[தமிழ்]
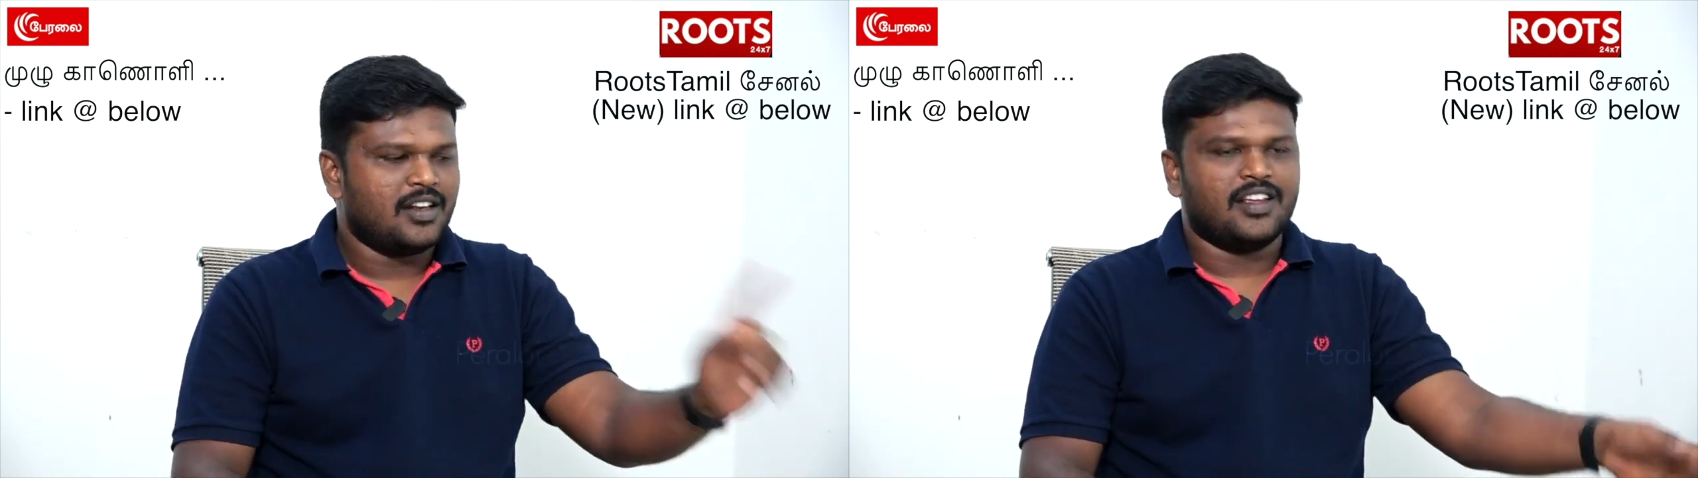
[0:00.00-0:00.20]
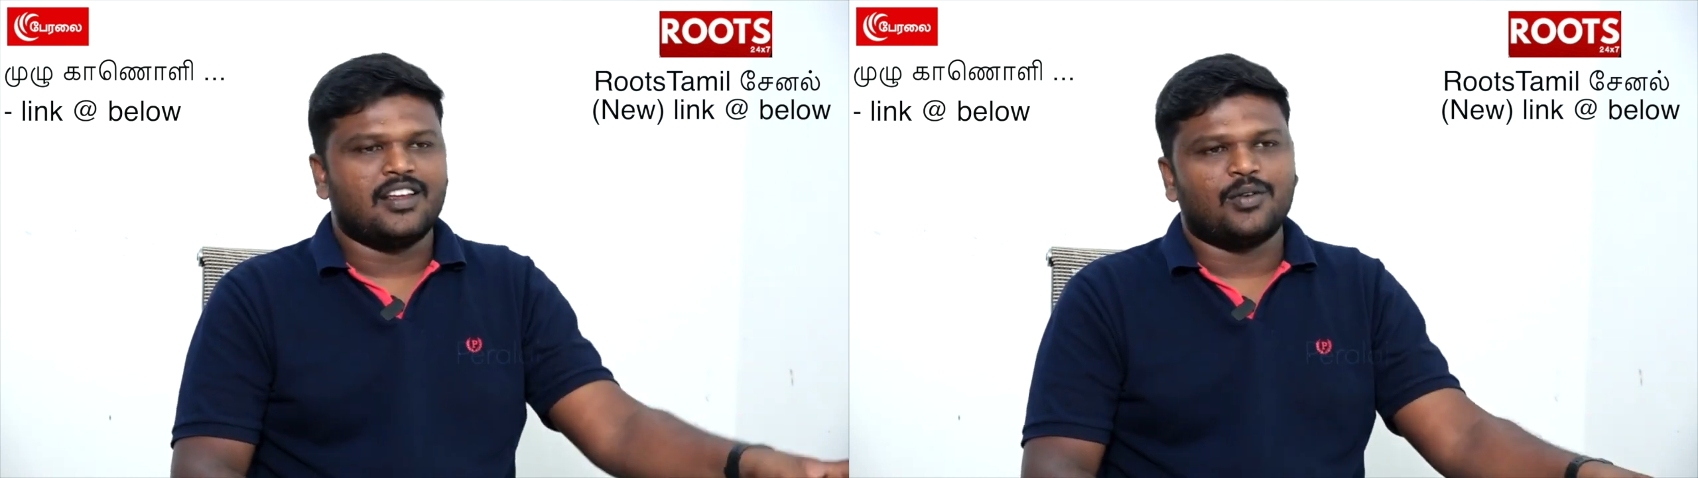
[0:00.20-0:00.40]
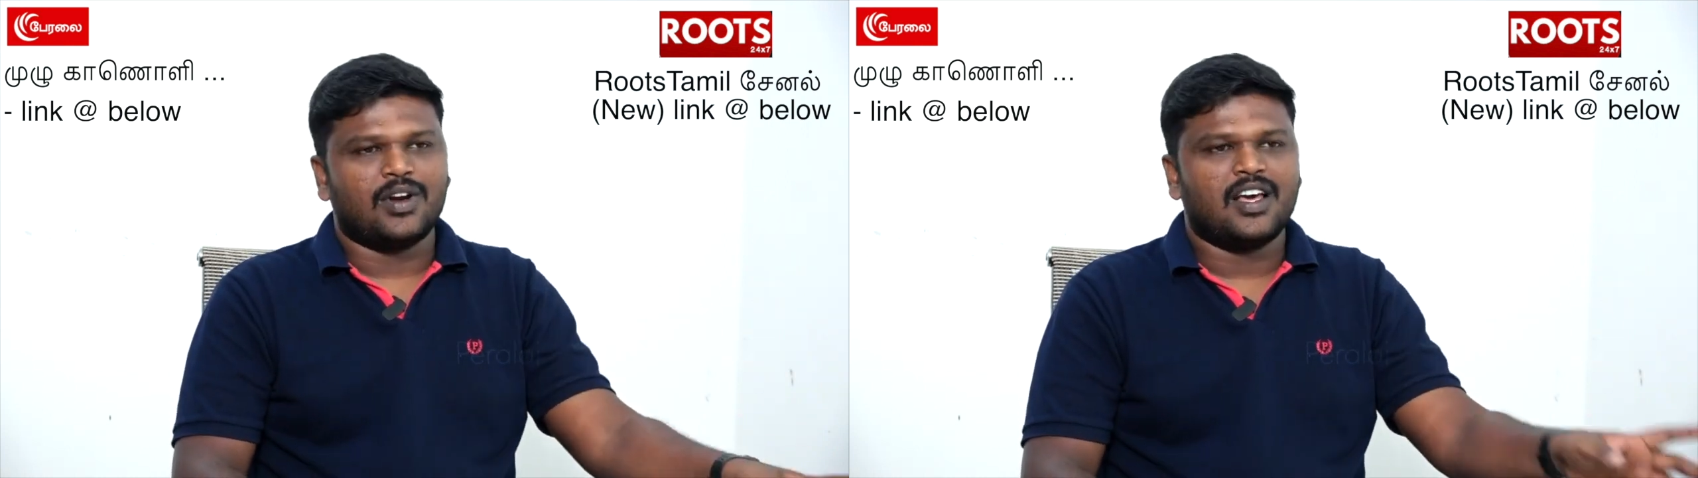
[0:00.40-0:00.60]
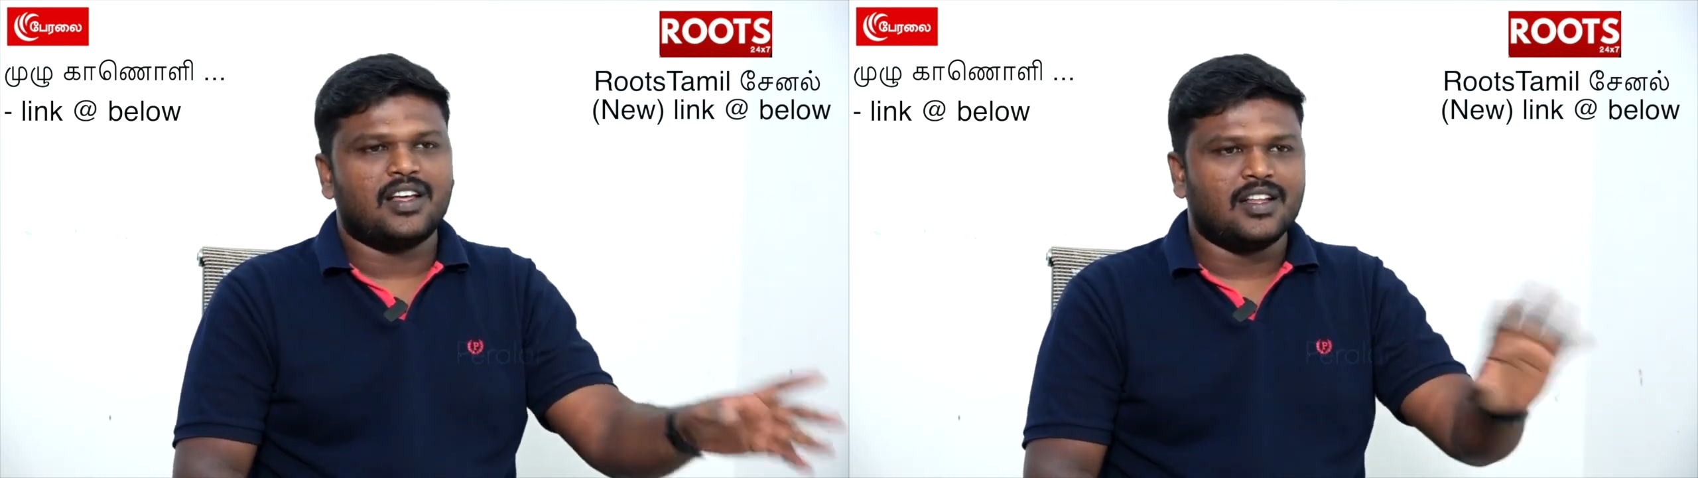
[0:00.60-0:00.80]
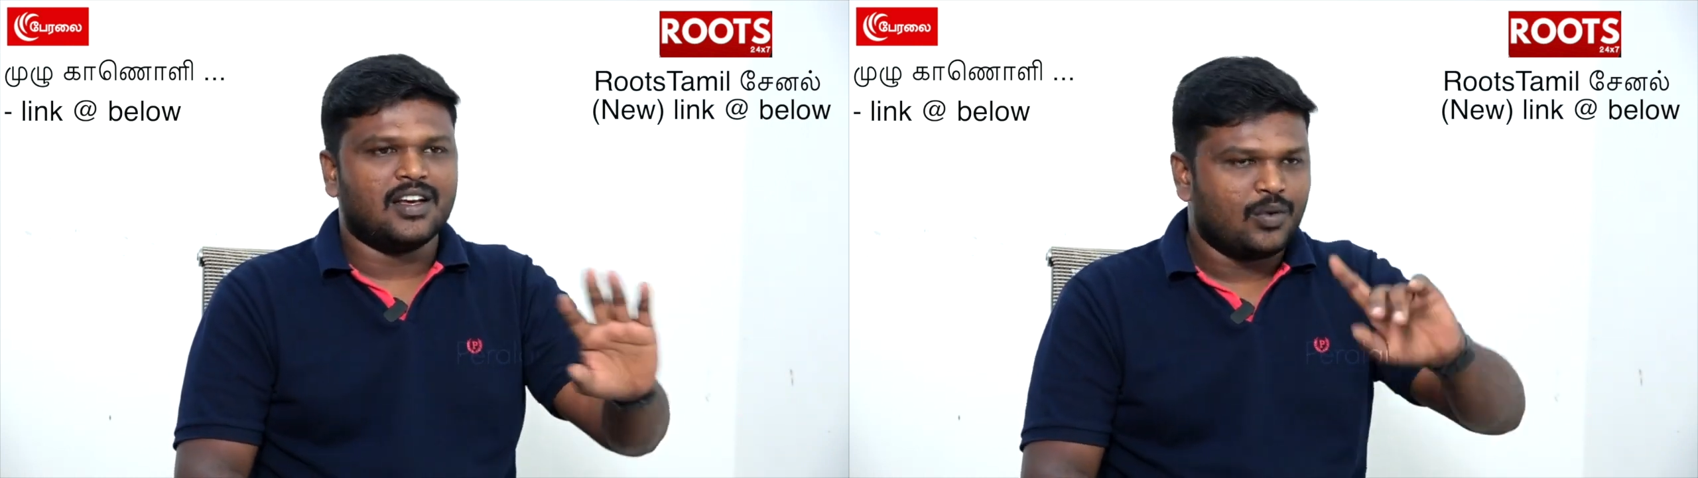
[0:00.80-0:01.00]
நீ
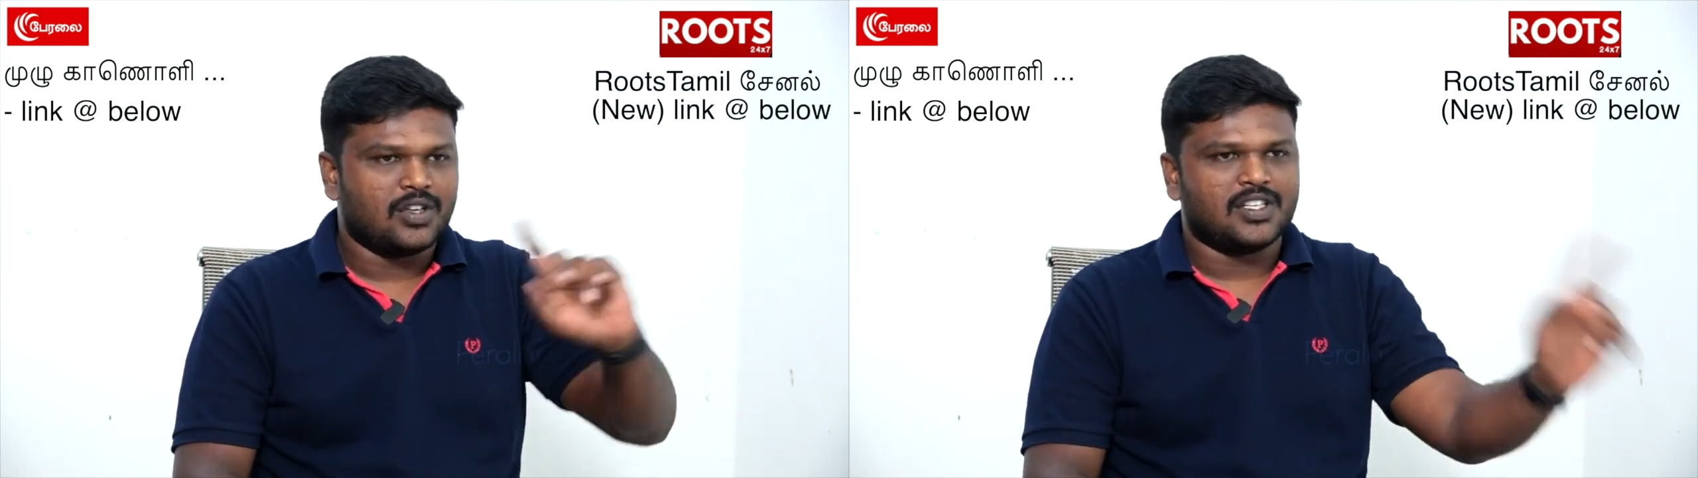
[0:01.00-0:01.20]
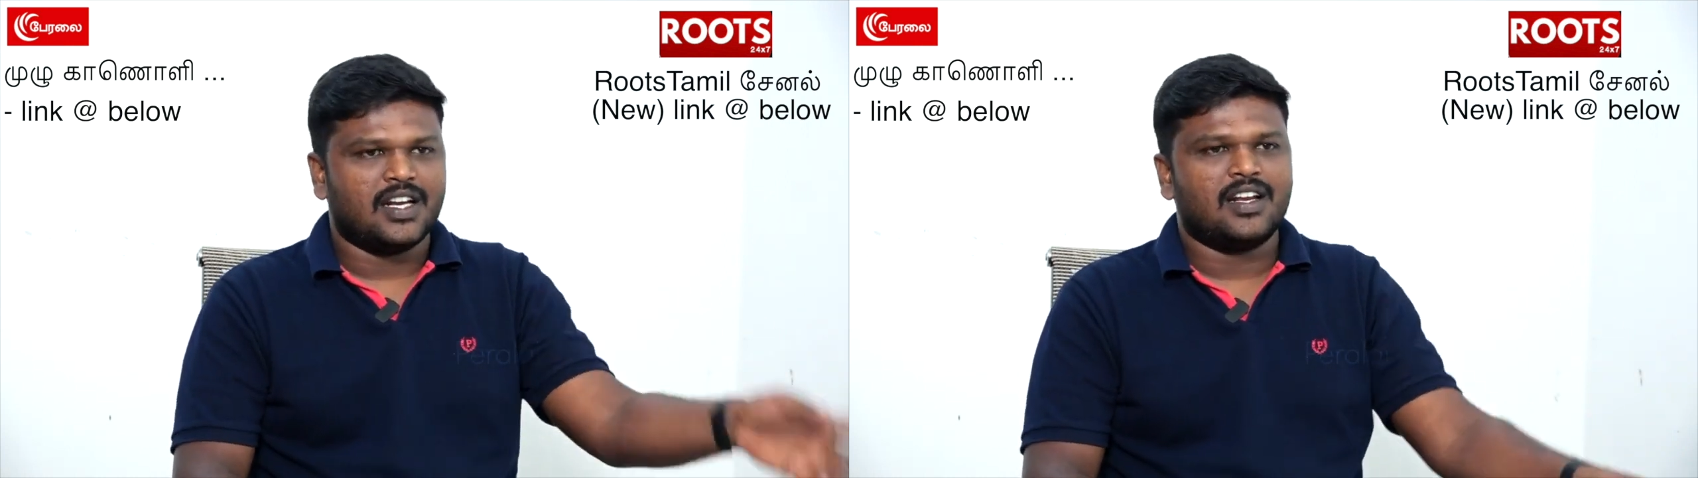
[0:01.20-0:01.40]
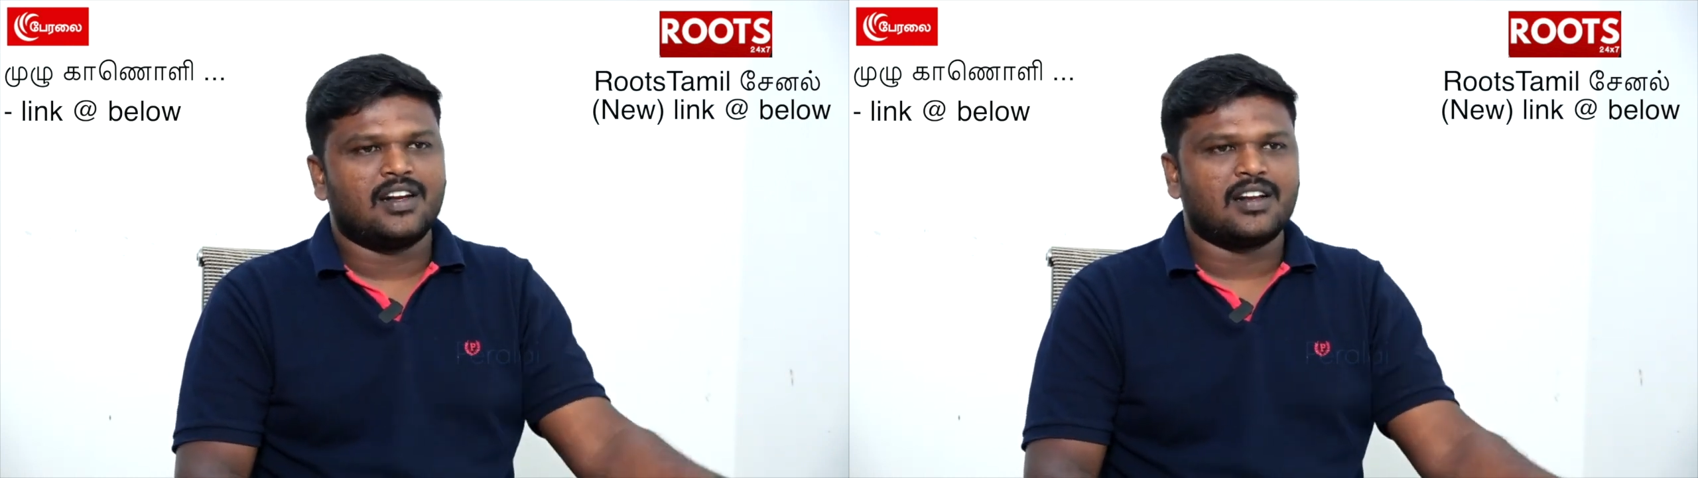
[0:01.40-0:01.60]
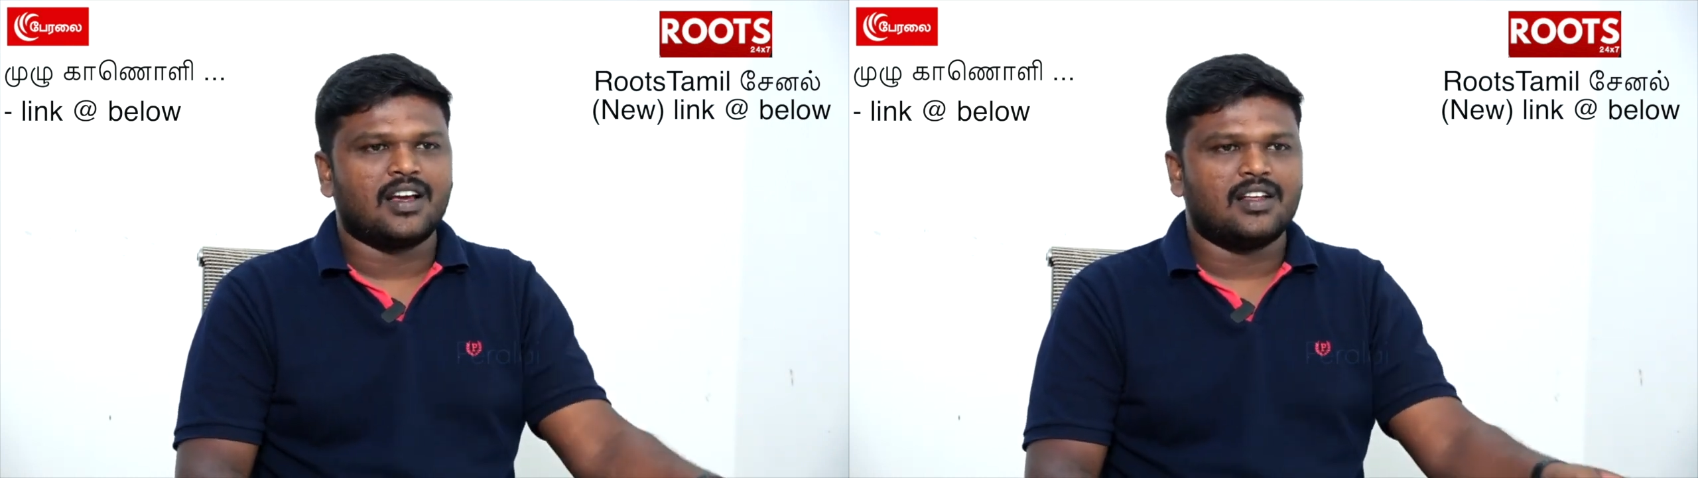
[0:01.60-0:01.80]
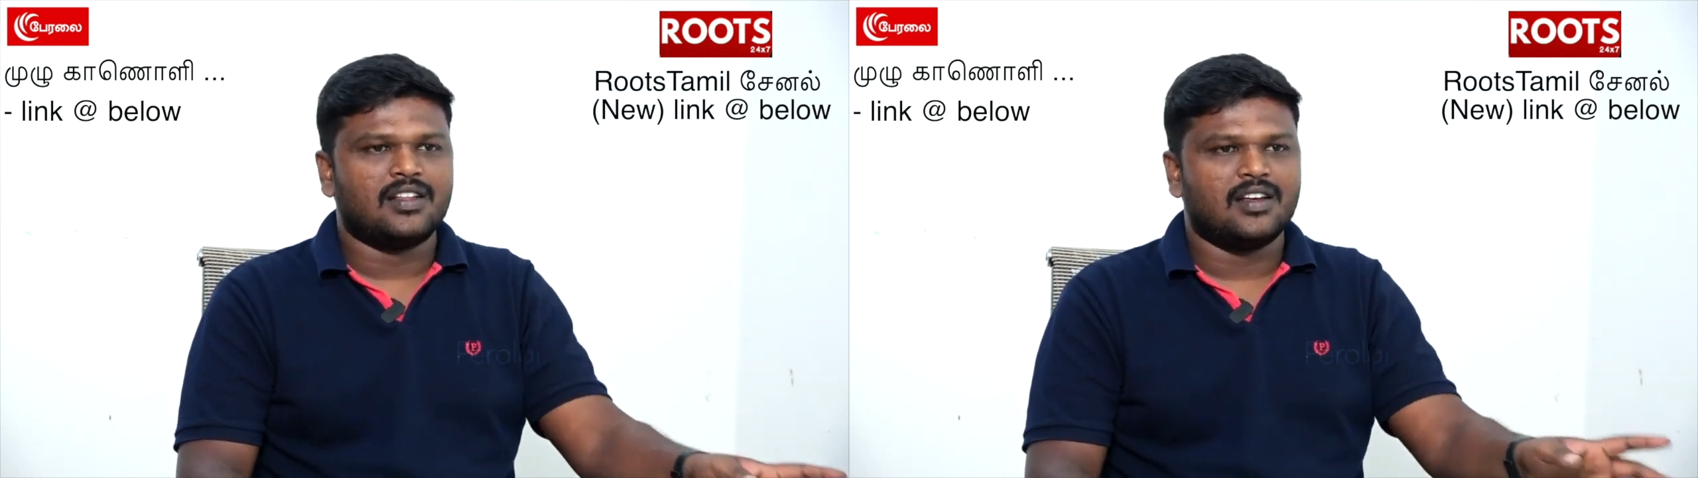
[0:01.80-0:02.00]
நுழையாத உன் சேனல்
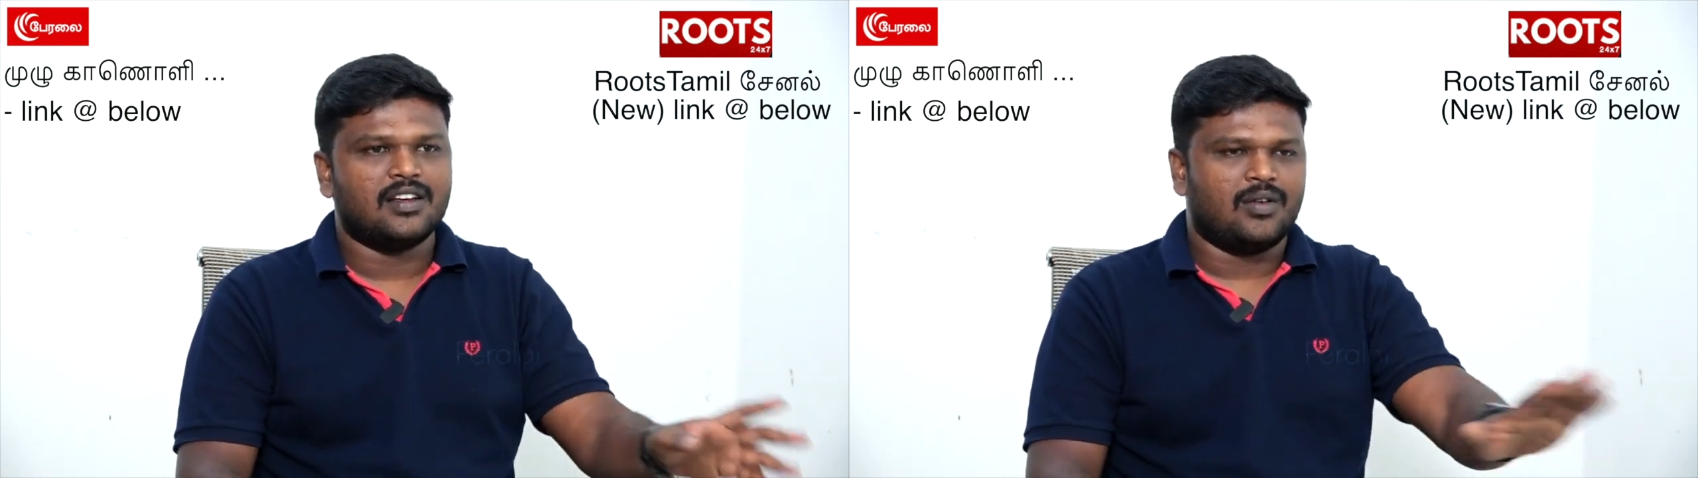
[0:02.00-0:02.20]
இருக்காது